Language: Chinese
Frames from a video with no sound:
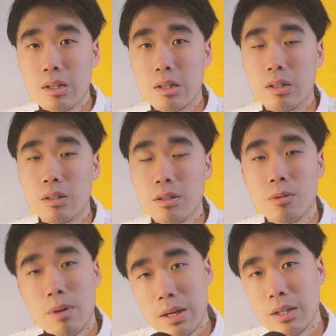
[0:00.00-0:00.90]
嗯，
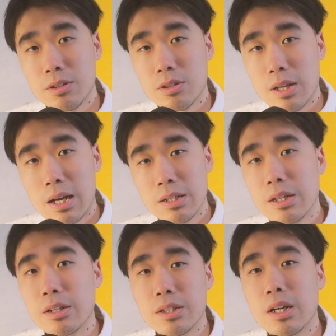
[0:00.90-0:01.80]
另外一个就是它
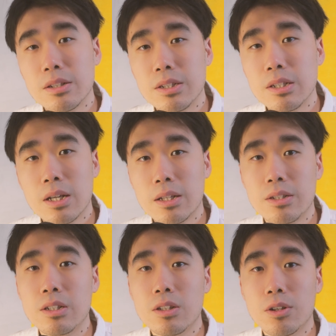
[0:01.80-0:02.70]
这个相机它的
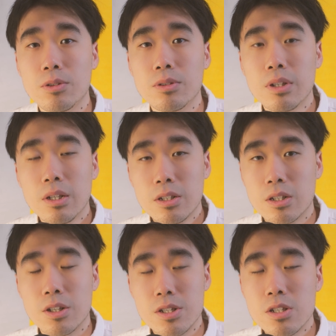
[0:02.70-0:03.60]
镜头是
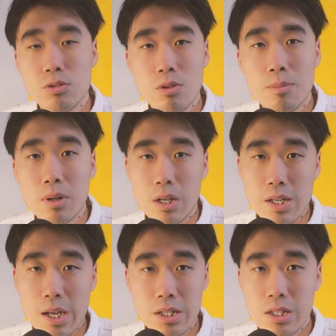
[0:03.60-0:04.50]
可伸缩不可
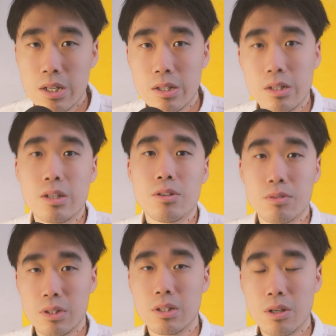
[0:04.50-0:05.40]
拆卸的这
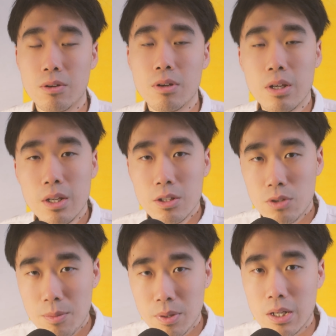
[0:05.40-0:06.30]
种镜头，
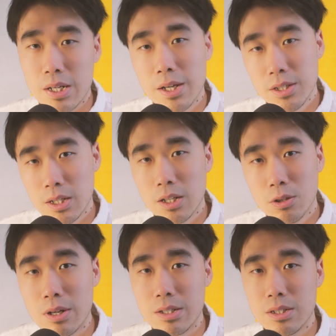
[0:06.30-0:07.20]
虽然不可拆卸，它的
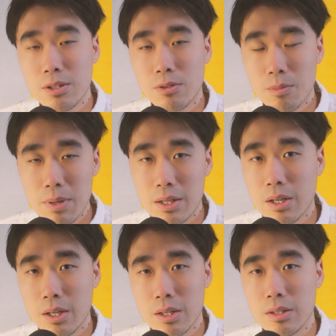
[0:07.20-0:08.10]
拓展性会变得
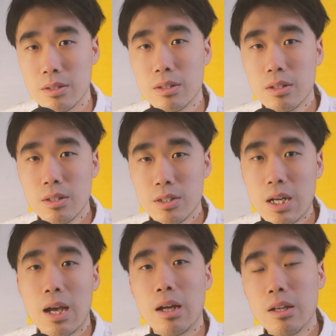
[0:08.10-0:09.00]
很
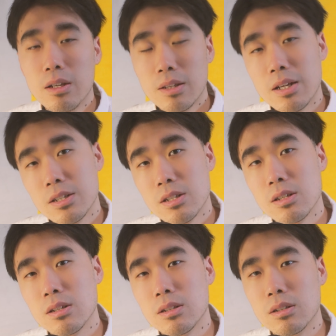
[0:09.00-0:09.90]
差，但
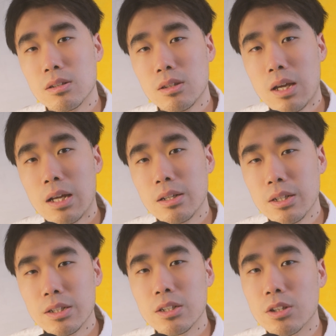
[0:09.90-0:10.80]
是它的
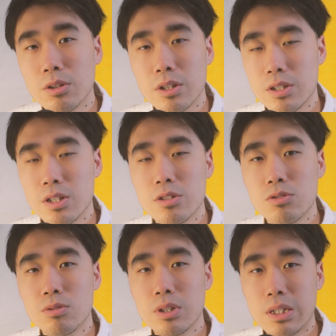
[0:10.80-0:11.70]
这个镜头可伸
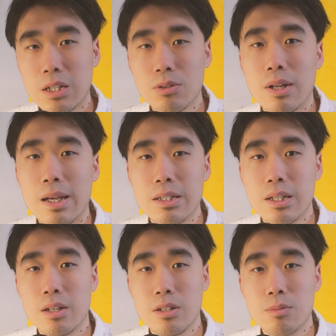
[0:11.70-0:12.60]
缩相对来
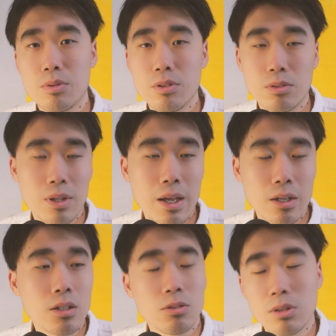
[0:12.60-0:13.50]
讲你不用带
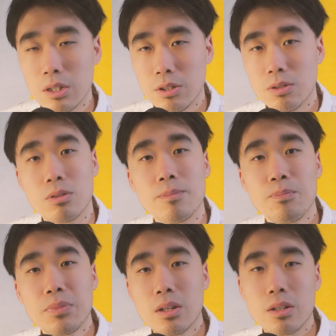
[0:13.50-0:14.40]
更多的这种。
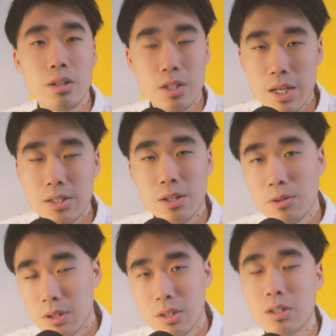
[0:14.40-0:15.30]
可拆卸
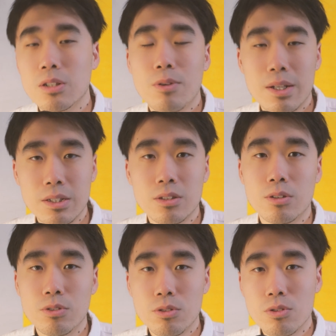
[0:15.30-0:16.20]
或者可更换镜
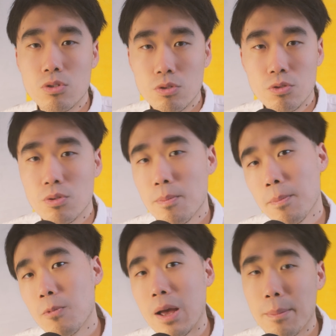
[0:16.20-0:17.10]
头去出去
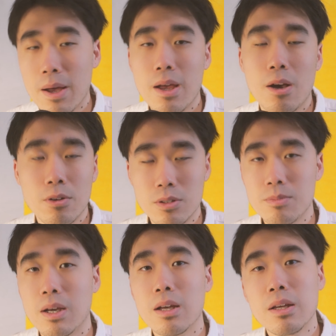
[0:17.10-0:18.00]
外拍啊，或者怎
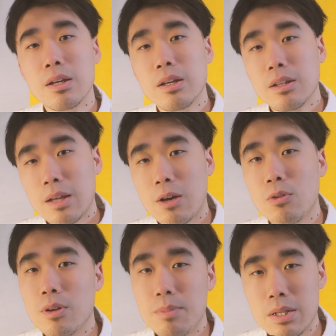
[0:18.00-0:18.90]
么样，它
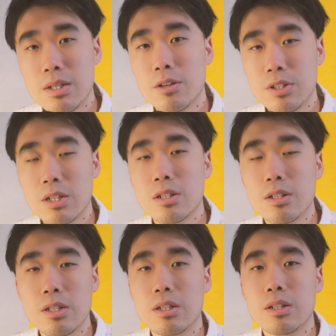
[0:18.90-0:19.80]
会比较节
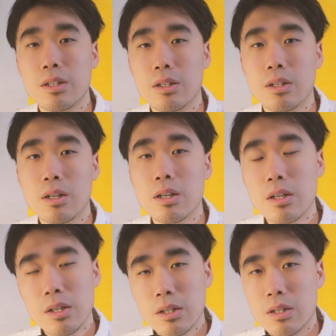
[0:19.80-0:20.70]
省你的这个
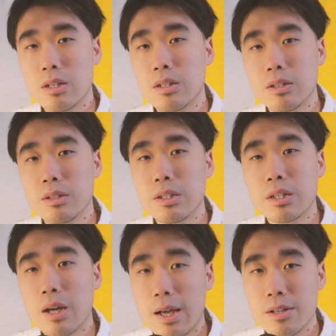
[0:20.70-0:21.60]
呃一
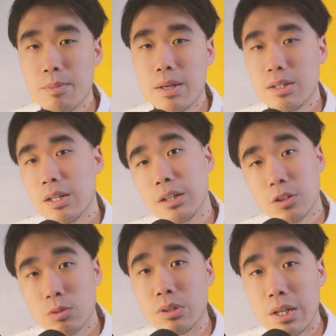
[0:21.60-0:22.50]
个还是便携的一个
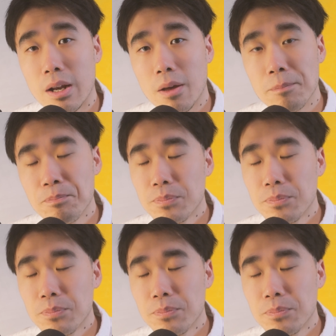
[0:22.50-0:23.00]
空间了。